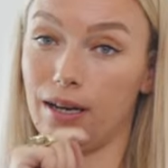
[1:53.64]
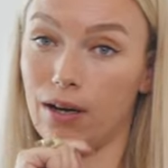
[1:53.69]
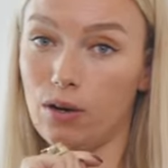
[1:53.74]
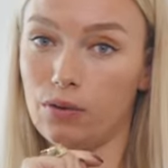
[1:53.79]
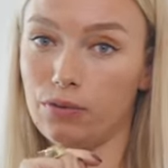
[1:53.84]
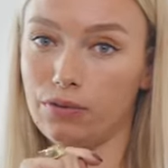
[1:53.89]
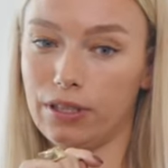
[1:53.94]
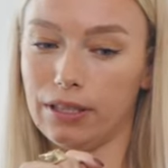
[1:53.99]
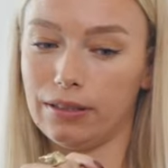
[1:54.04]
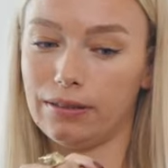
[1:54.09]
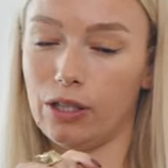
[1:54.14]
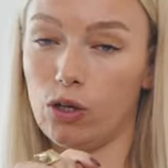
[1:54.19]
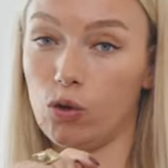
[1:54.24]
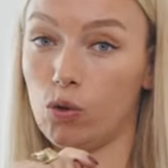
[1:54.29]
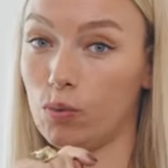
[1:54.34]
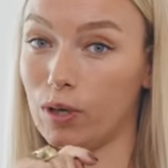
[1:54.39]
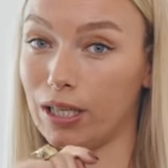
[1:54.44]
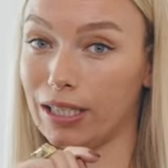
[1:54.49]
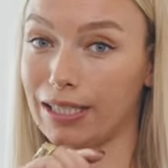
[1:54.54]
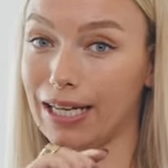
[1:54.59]
darauf, dass
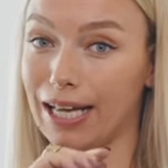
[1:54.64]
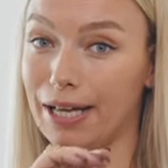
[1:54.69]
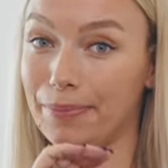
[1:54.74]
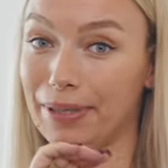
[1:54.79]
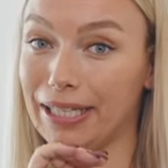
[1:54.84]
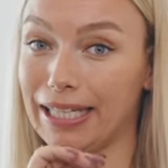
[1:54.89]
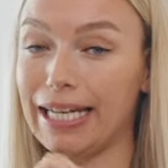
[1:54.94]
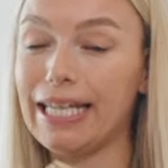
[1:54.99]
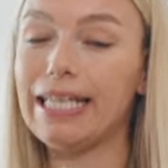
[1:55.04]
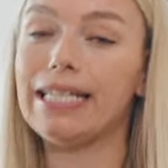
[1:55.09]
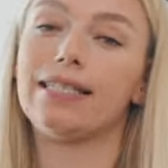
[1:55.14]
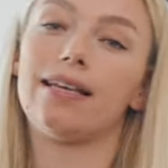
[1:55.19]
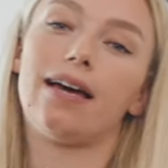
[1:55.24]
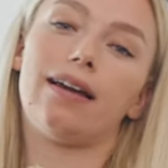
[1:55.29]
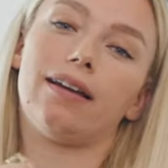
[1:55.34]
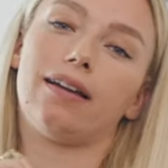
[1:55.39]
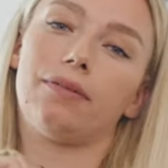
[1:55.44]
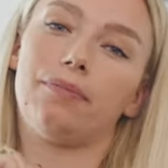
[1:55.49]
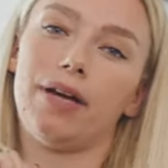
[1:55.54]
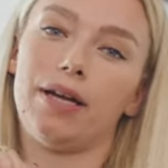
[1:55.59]
der obere Teil mit nichts
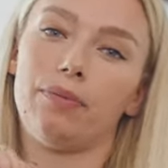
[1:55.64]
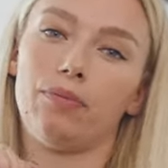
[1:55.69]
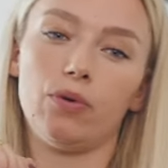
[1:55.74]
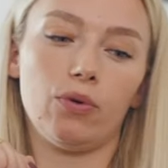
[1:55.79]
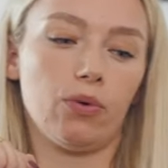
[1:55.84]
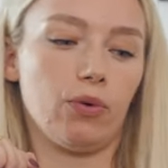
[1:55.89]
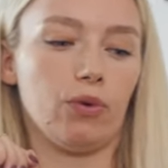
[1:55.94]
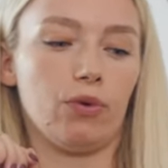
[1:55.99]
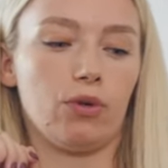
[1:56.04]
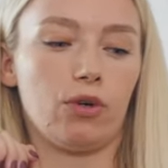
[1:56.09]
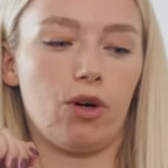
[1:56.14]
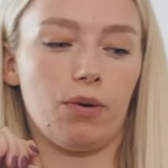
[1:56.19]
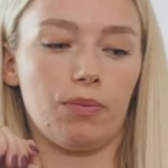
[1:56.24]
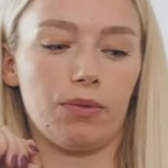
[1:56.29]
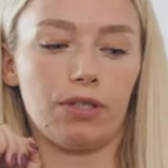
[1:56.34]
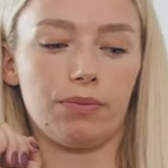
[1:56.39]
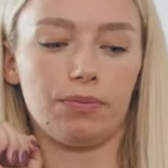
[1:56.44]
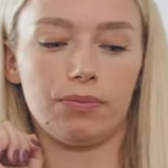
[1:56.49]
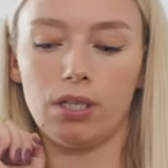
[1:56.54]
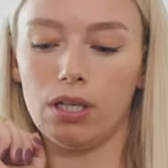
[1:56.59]
anderem mehr in Berührung
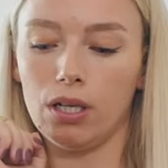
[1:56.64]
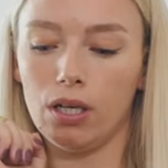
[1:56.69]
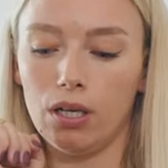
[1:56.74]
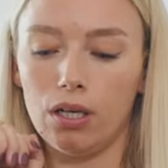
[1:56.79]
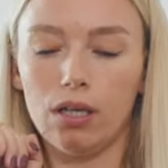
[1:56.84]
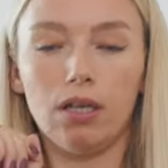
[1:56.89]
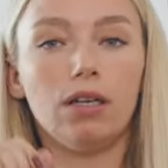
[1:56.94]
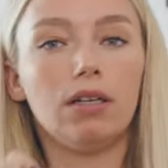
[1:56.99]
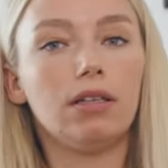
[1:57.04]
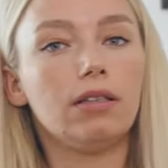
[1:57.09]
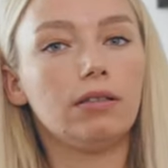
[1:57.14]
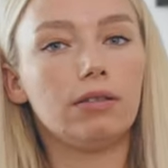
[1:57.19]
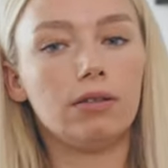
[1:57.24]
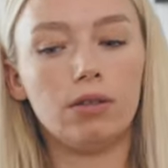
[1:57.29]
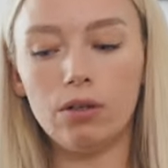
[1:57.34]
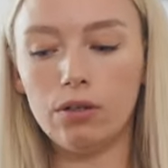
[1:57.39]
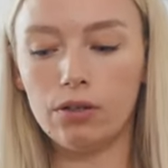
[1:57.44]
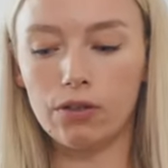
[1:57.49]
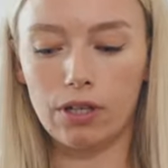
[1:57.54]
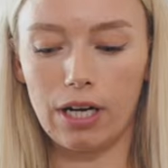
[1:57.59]
kommt.
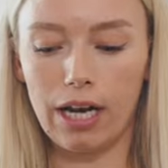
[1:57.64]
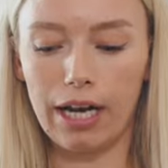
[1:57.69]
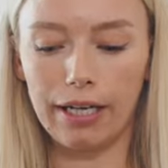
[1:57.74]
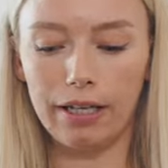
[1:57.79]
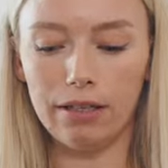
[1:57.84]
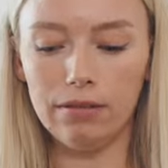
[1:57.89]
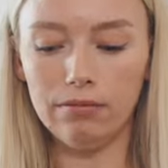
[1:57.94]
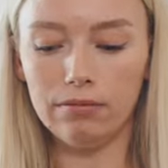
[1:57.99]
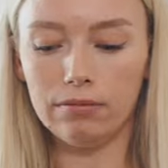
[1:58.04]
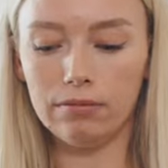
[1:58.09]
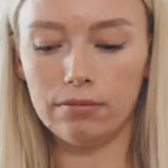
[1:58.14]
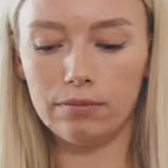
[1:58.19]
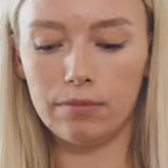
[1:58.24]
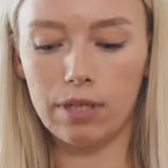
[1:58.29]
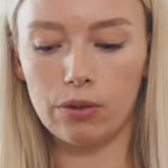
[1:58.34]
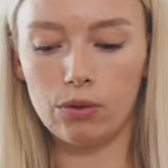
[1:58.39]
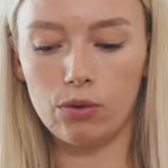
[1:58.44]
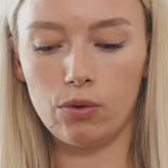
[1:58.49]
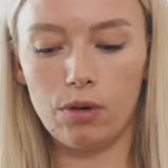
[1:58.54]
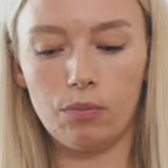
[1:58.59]
Und das gleiche
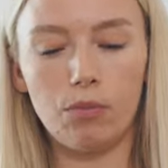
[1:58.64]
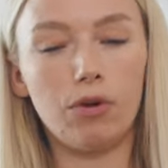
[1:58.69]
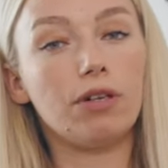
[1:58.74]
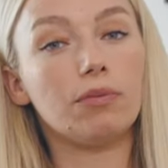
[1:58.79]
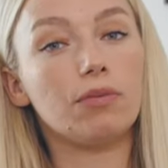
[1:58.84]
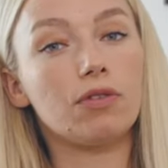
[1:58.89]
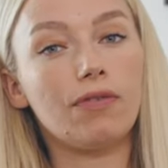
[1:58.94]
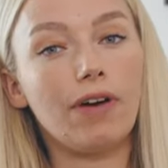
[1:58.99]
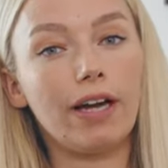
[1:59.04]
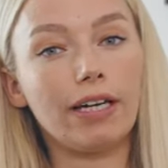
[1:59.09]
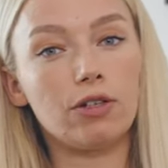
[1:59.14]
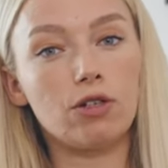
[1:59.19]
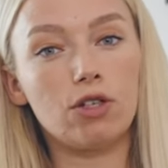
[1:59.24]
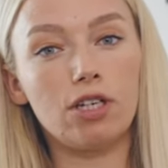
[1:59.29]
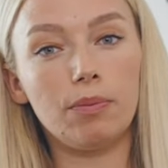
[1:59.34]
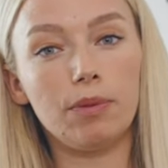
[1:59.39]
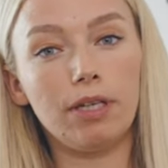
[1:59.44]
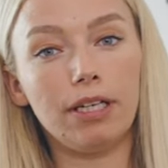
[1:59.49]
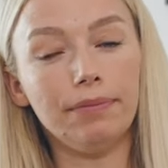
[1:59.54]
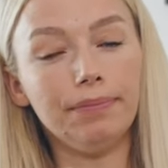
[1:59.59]
machst du dann mit dem zweiten
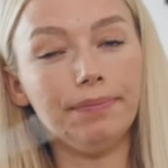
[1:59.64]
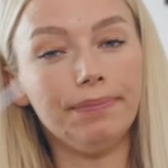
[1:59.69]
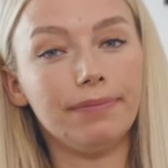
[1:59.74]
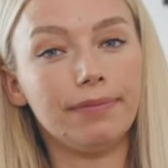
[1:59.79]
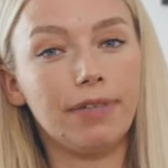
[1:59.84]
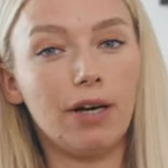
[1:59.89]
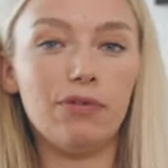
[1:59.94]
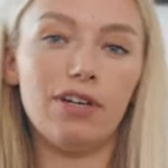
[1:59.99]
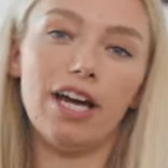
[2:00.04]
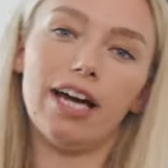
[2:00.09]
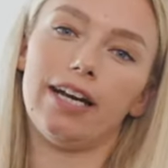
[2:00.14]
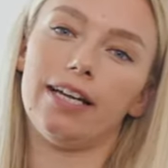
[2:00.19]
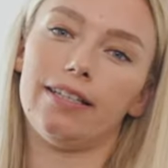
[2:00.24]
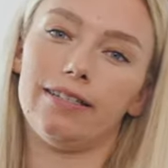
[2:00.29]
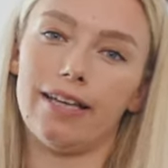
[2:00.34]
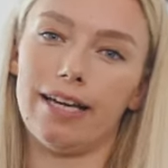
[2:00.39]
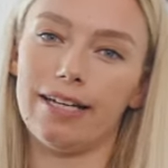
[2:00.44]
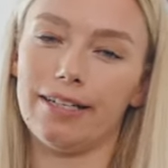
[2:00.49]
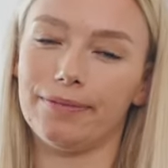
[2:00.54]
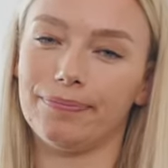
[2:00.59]
Stäbchen auf der
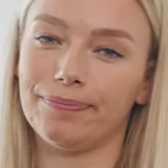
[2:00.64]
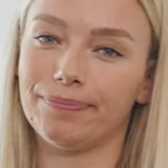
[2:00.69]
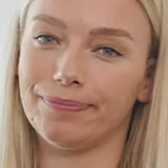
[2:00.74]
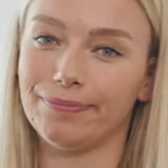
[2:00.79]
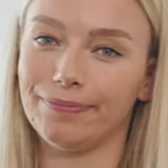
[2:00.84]
anderen Seite.